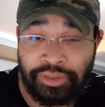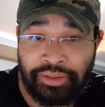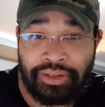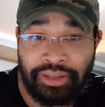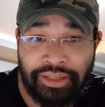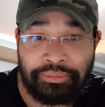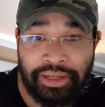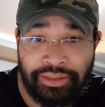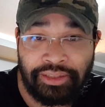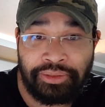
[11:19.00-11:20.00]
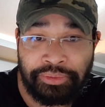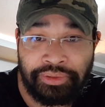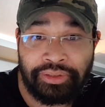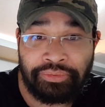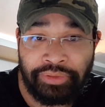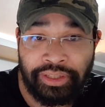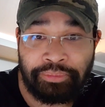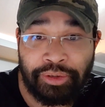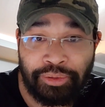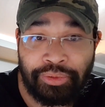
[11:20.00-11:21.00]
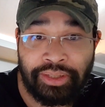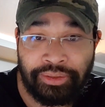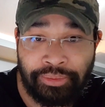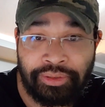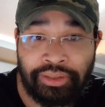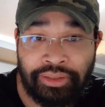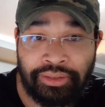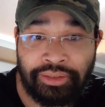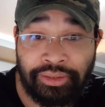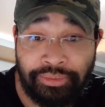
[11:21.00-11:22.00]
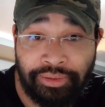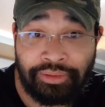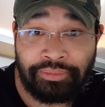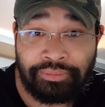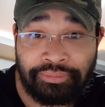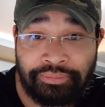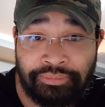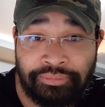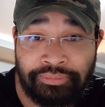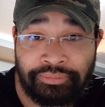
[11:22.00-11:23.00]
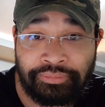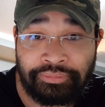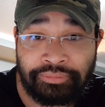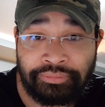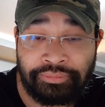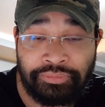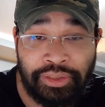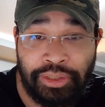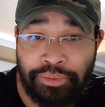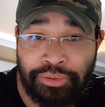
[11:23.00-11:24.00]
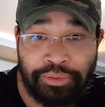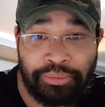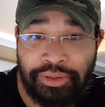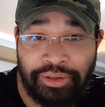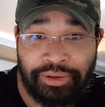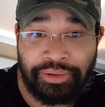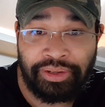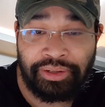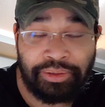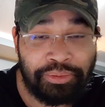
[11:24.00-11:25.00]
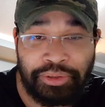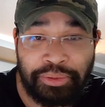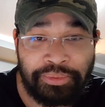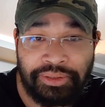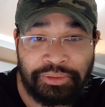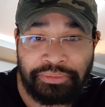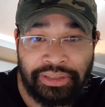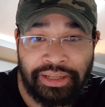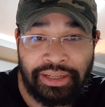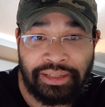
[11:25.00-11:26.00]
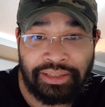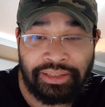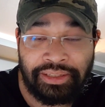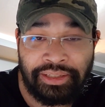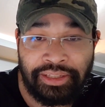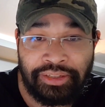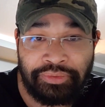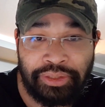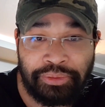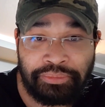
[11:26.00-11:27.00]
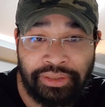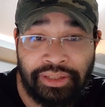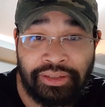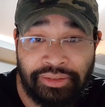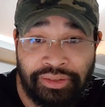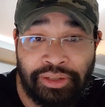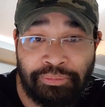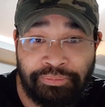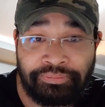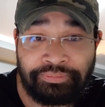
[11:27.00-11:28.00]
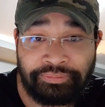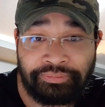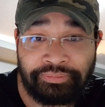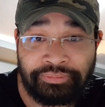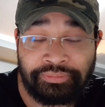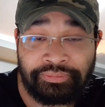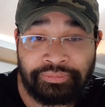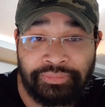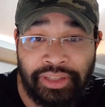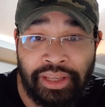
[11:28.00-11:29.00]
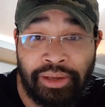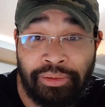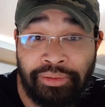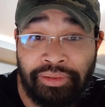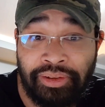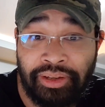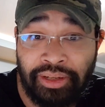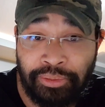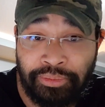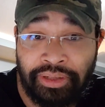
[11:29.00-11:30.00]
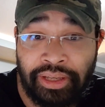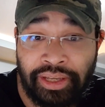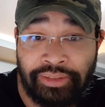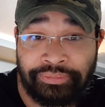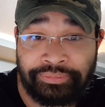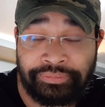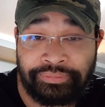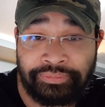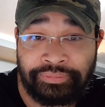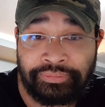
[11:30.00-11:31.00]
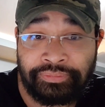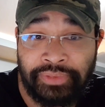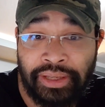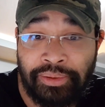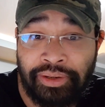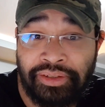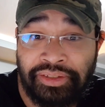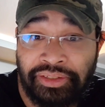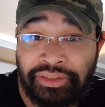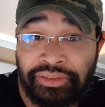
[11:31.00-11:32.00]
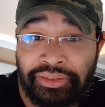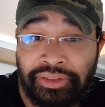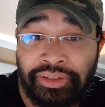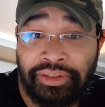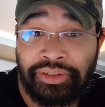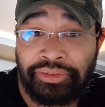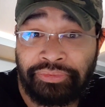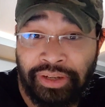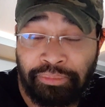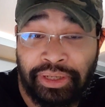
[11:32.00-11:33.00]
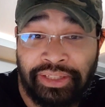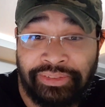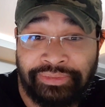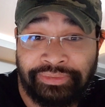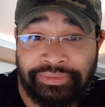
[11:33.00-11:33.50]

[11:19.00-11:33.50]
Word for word: vì đó là cái bản chất của những vị bọn ngoại tộc kia hiểu không vì nhiều số bọn họ không có giống như chúng ta vì chúng ta sống theo cái luật lệ theo cái sự văn minh